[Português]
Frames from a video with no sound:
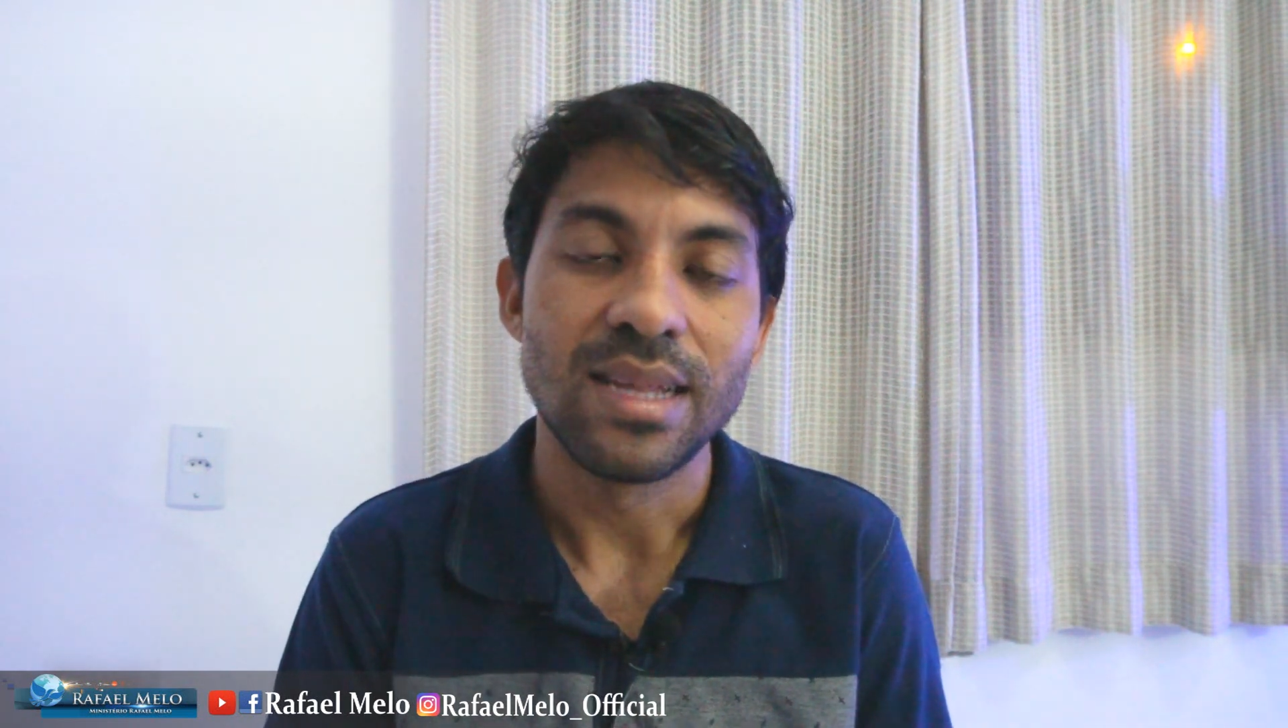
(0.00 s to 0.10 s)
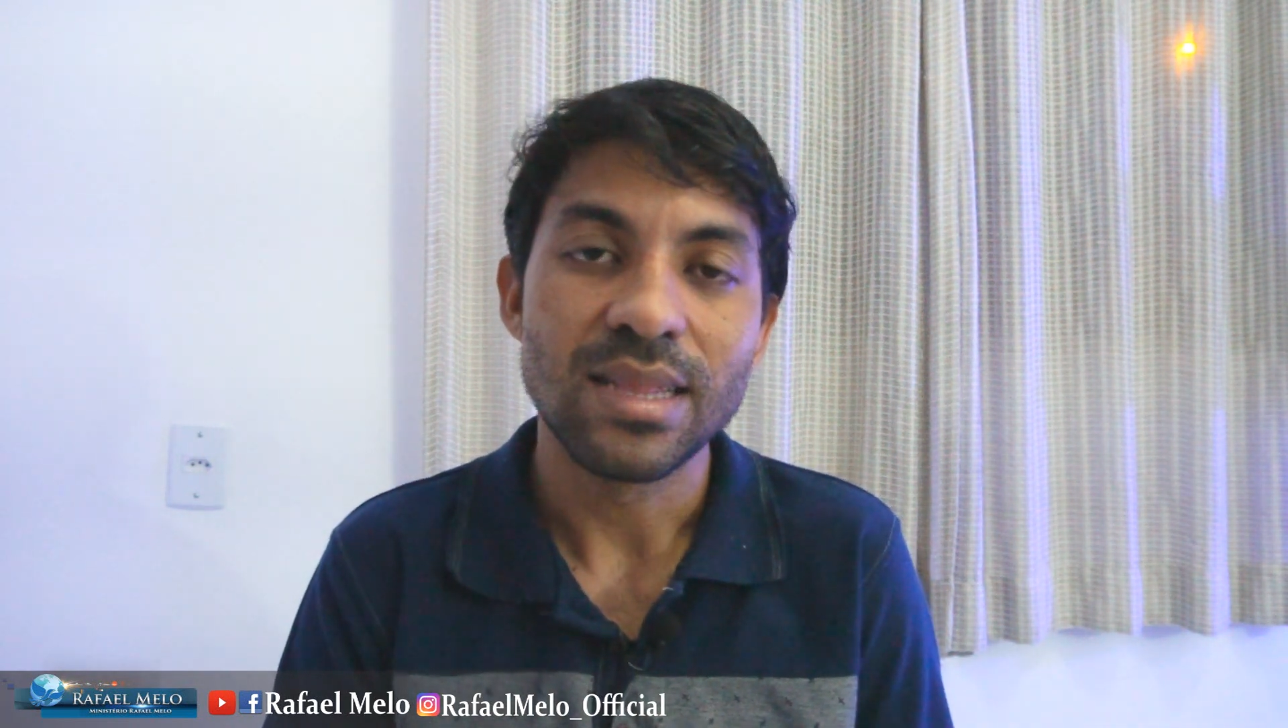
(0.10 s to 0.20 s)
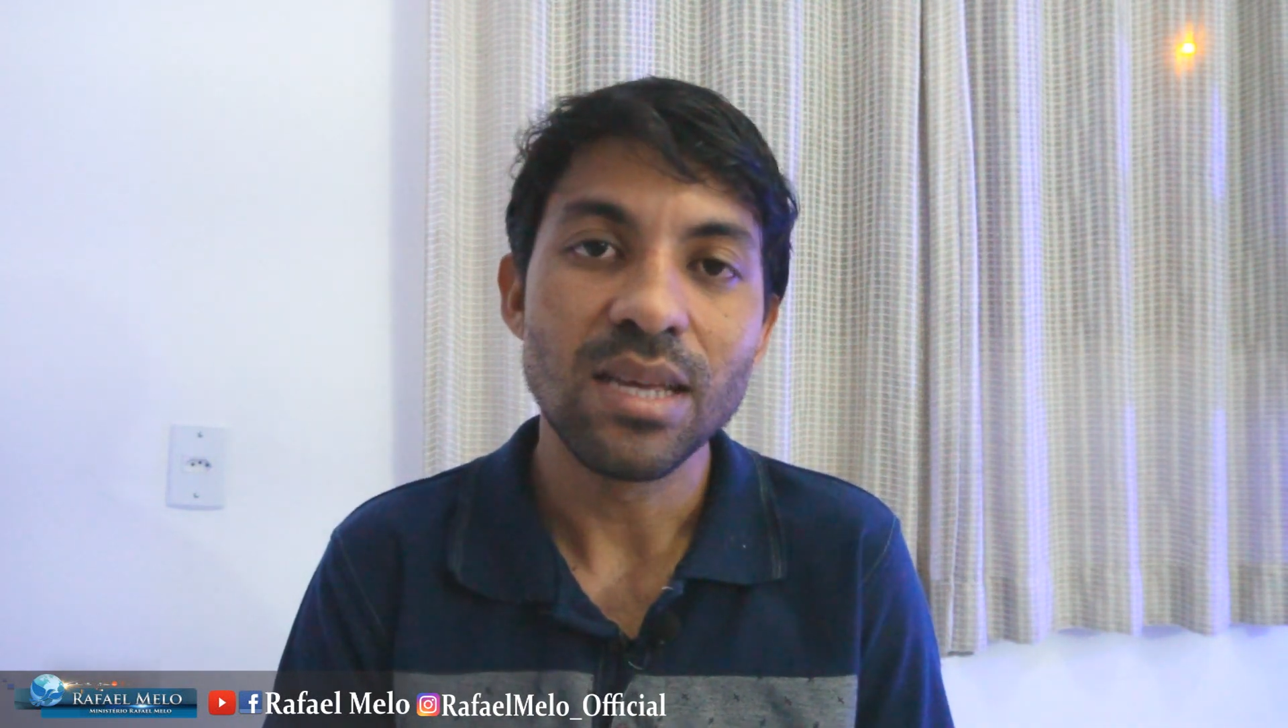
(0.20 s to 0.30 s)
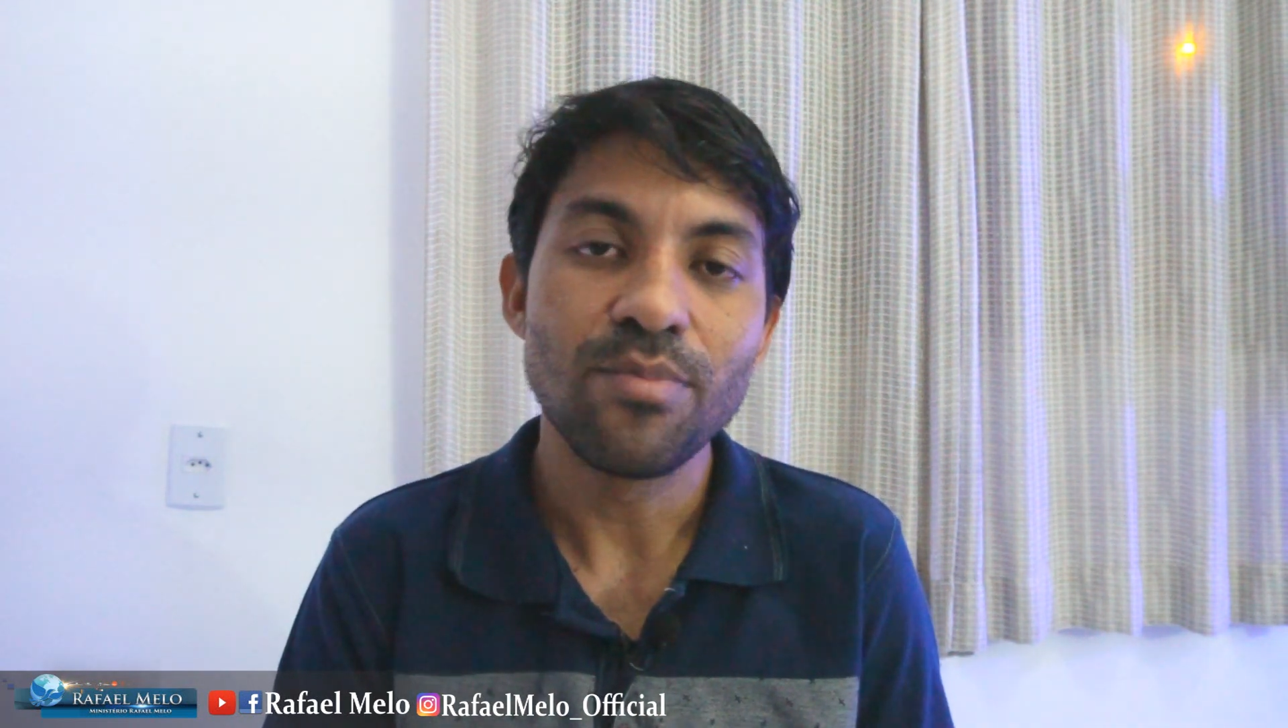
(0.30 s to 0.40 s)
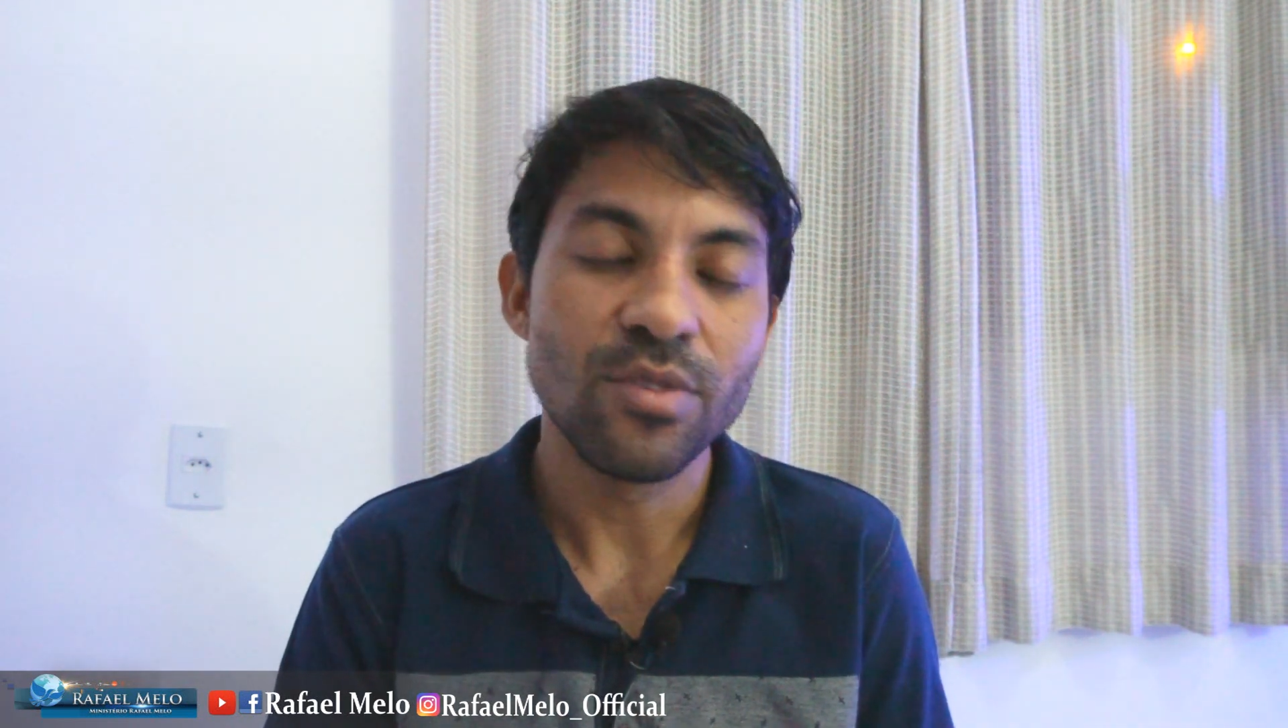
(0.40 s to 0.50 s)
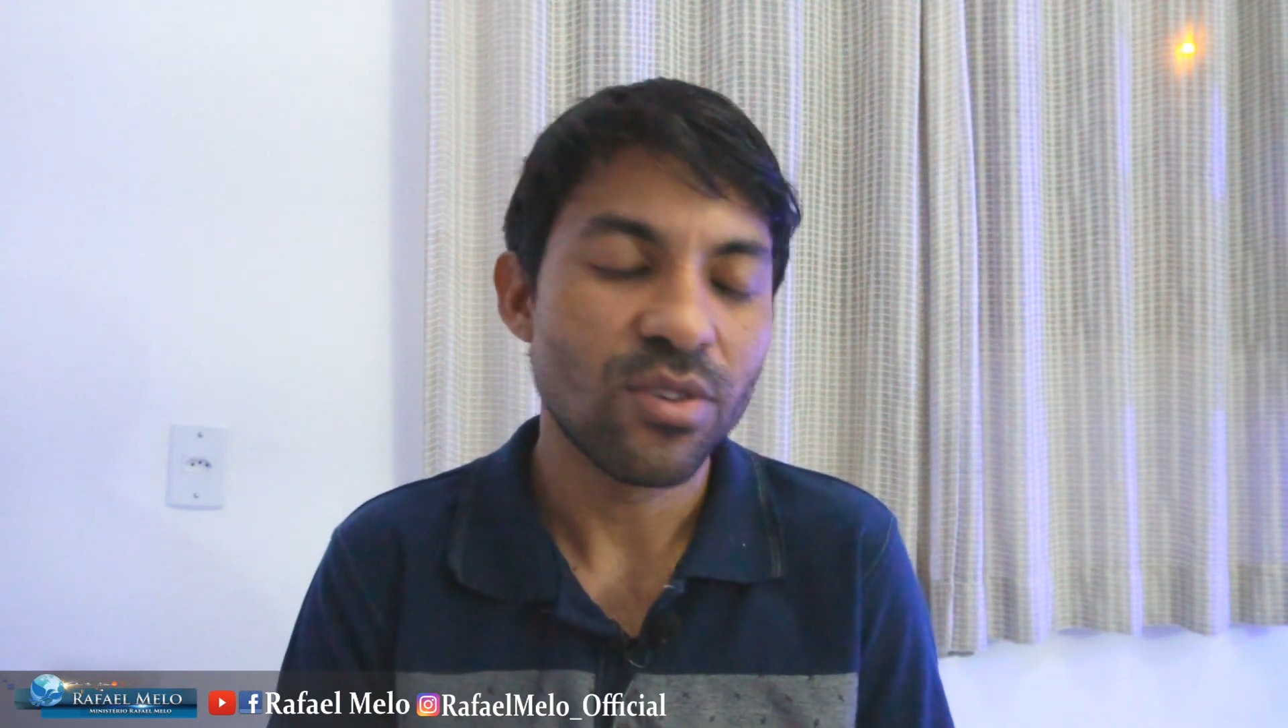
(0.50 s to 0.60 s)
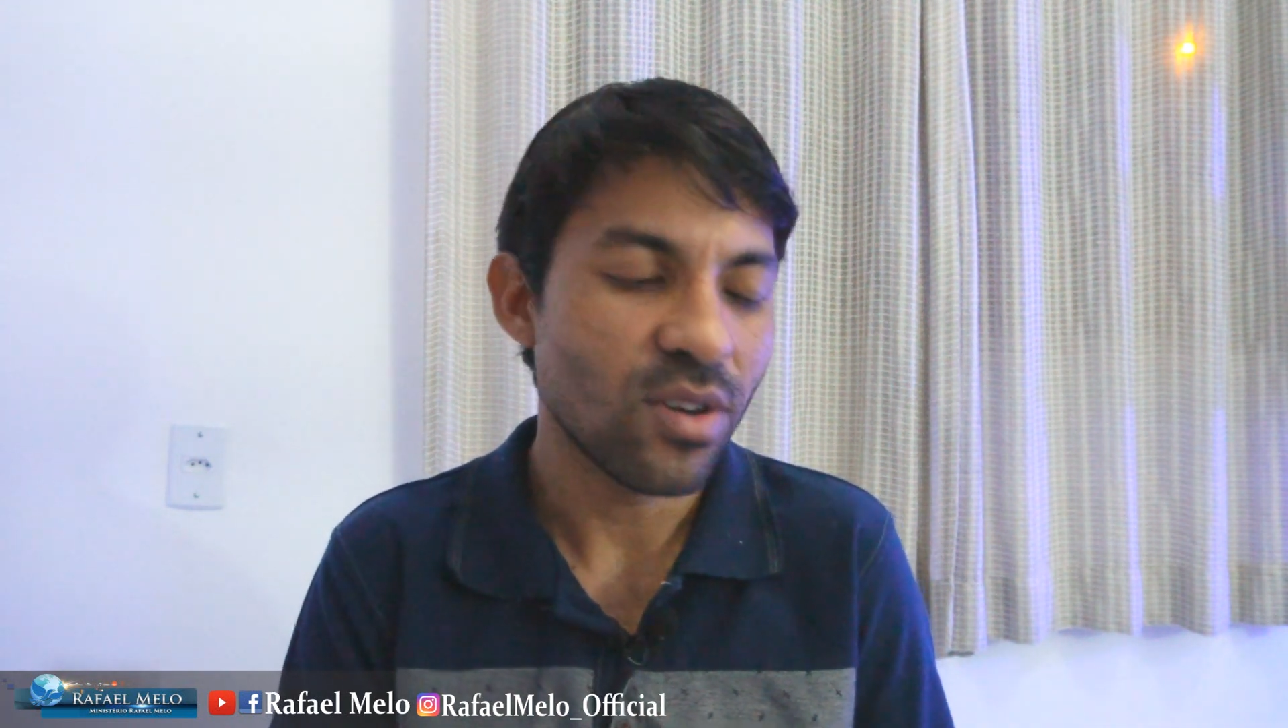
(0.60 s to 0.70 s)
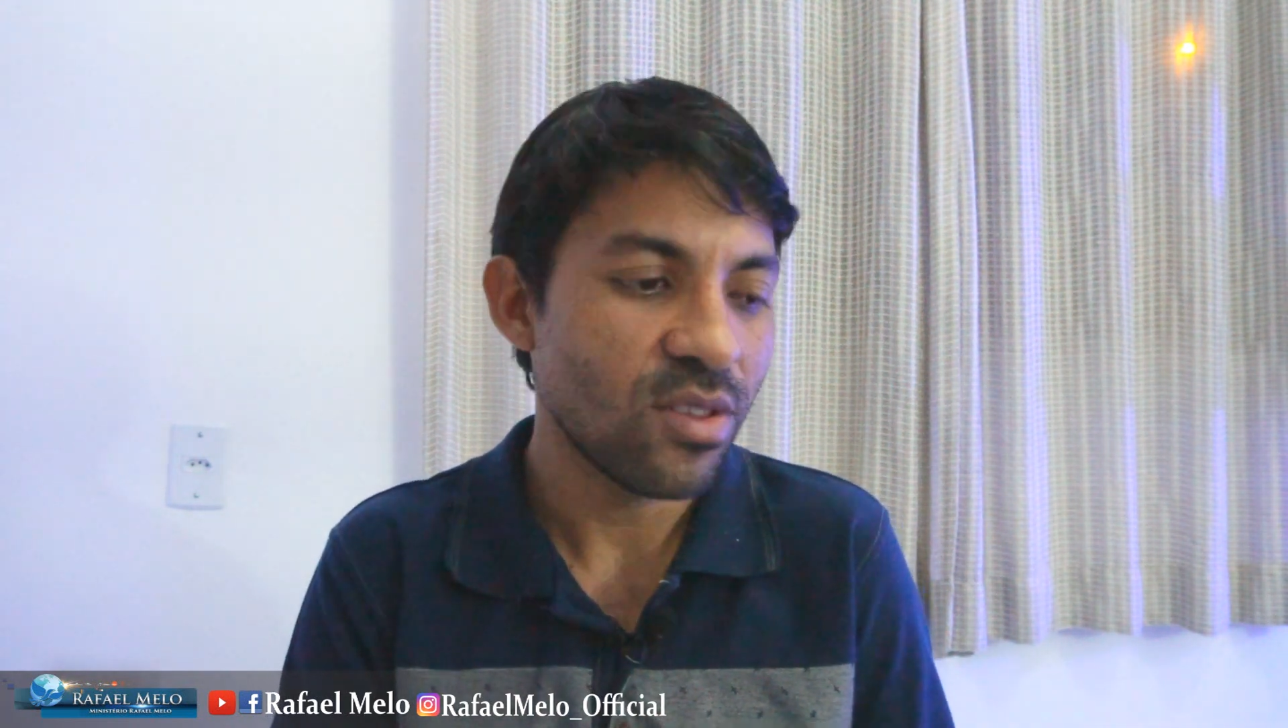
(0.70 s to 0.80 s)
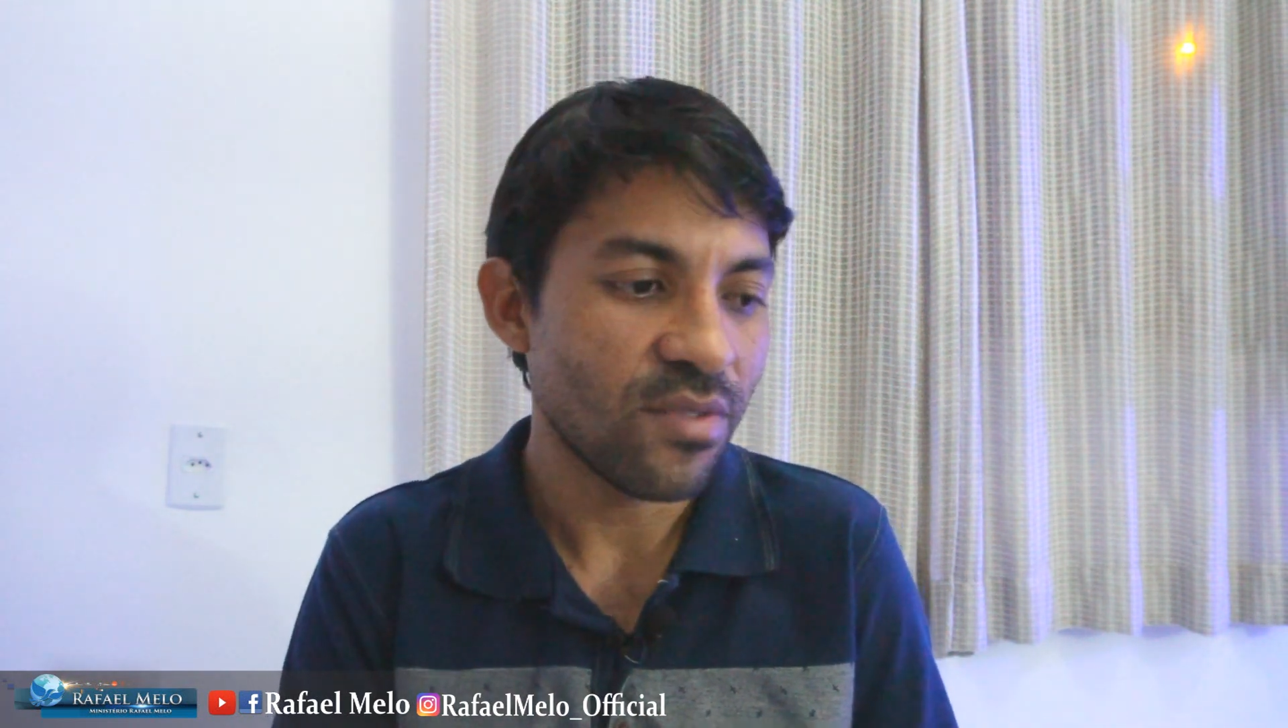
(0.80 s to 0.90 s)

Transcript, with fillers: É tempo de nós